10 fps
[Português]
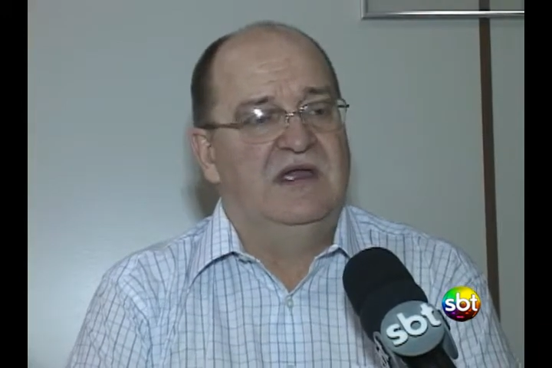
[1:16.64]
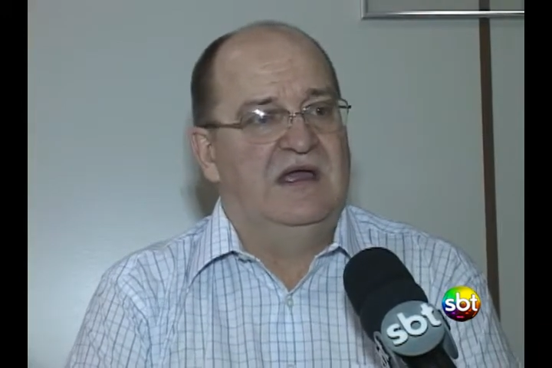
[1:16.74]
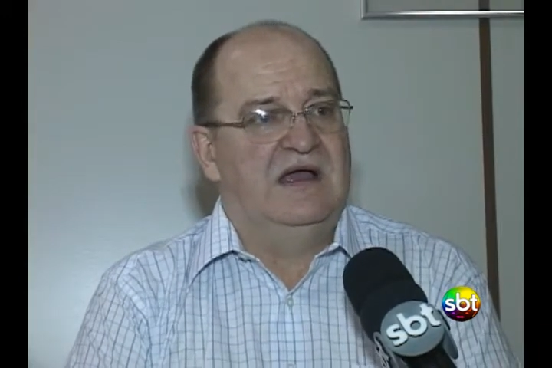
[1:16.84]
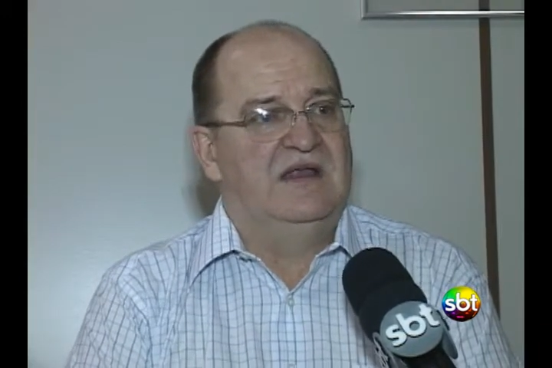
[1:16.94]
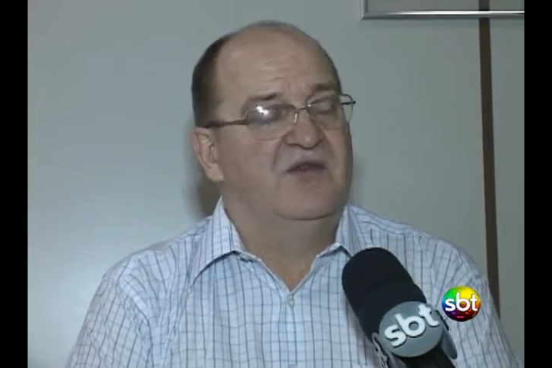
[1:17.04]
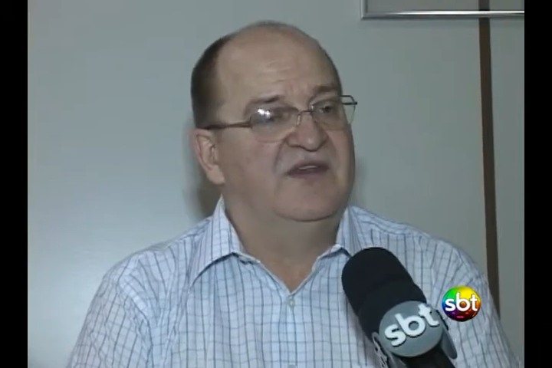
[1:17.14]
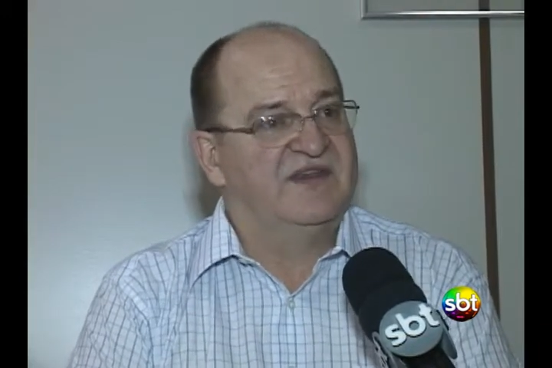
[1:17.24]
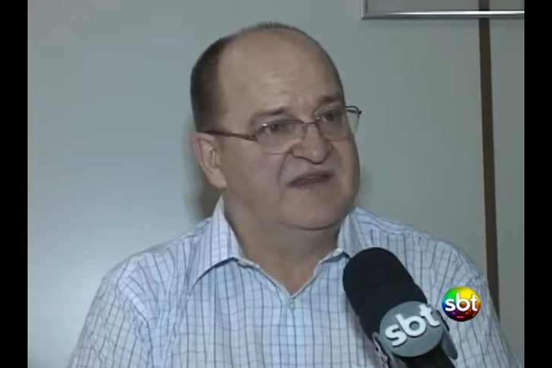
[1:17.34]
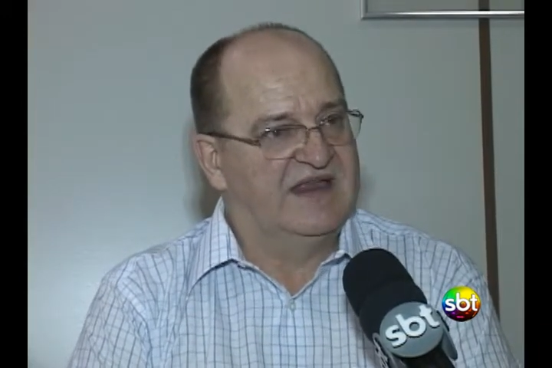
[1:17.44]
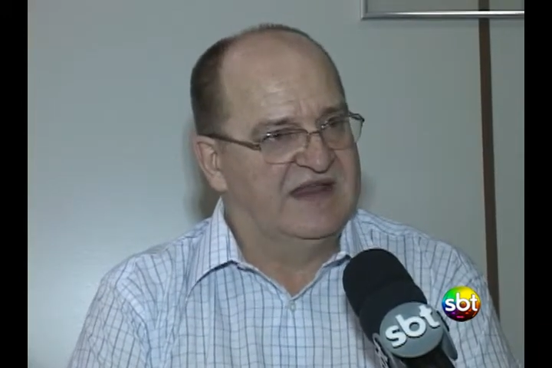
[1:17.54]
à nossa
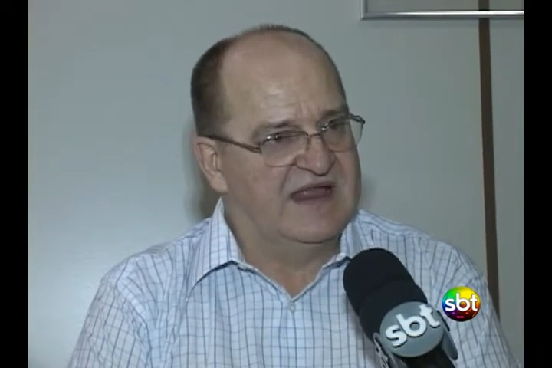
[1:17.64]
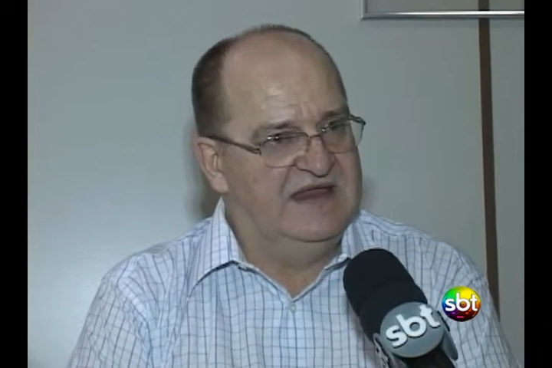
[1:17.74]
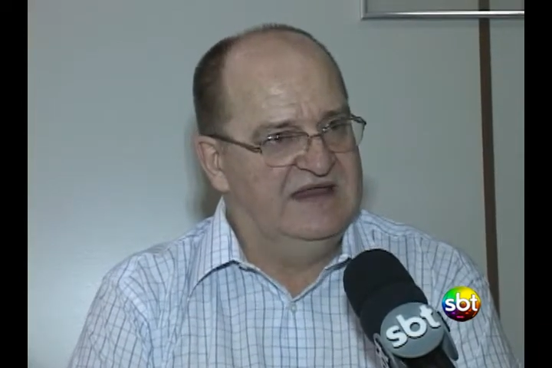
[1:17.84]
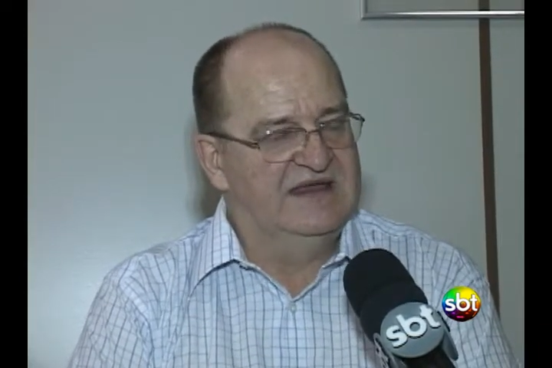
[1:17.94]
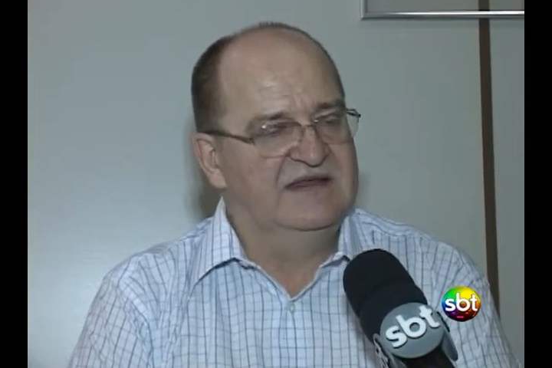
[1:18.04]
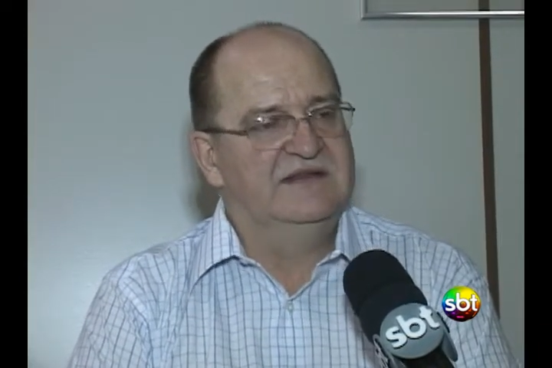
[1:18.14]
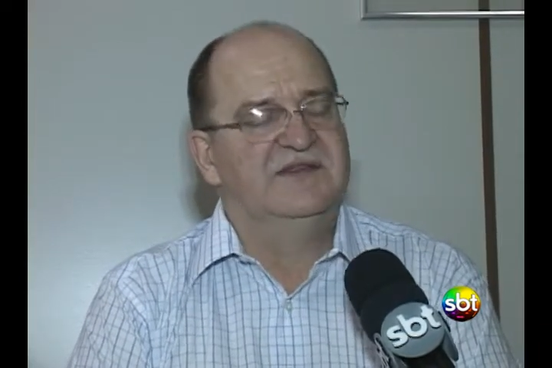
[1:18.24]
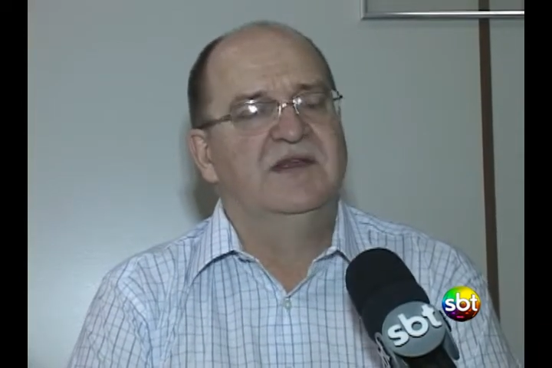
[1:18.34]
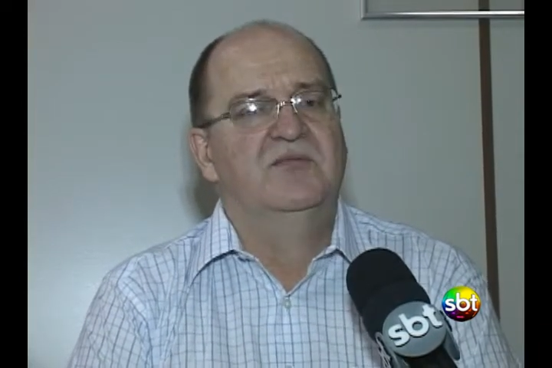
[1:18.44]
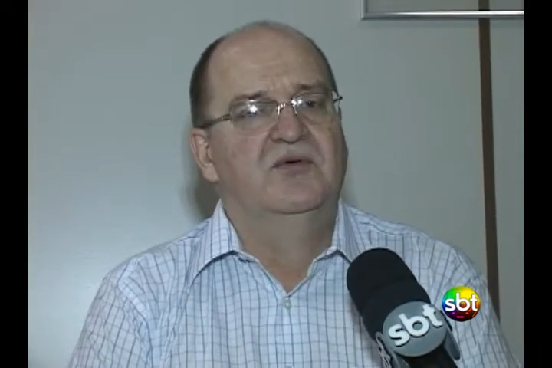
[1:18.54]
Secretaria de
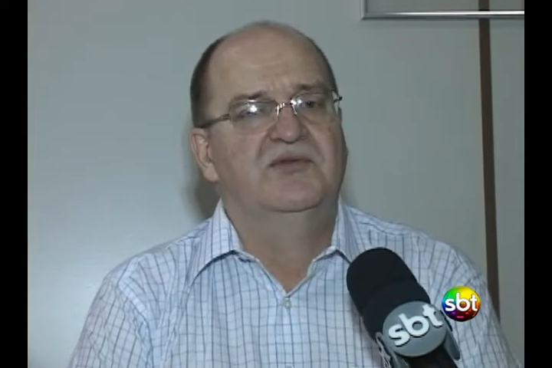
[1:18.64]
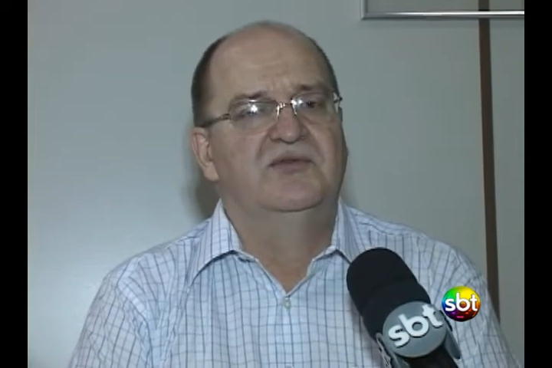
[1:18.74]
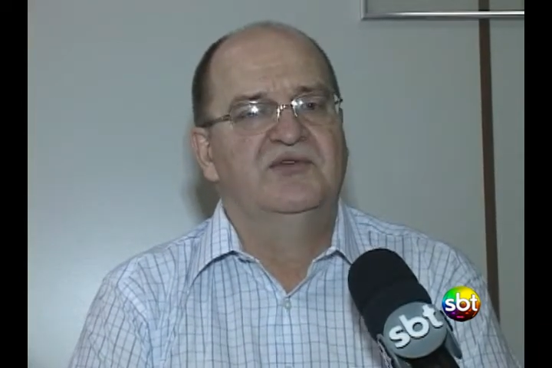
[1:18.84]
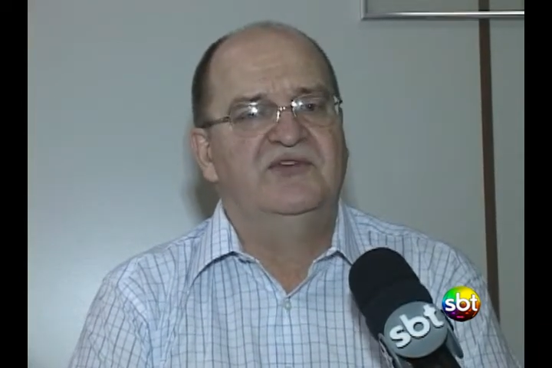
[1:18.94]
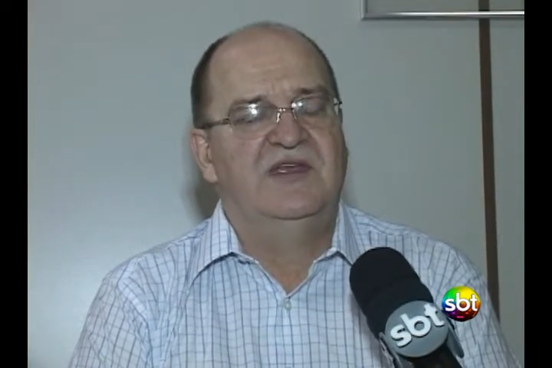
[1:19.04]
Tributos,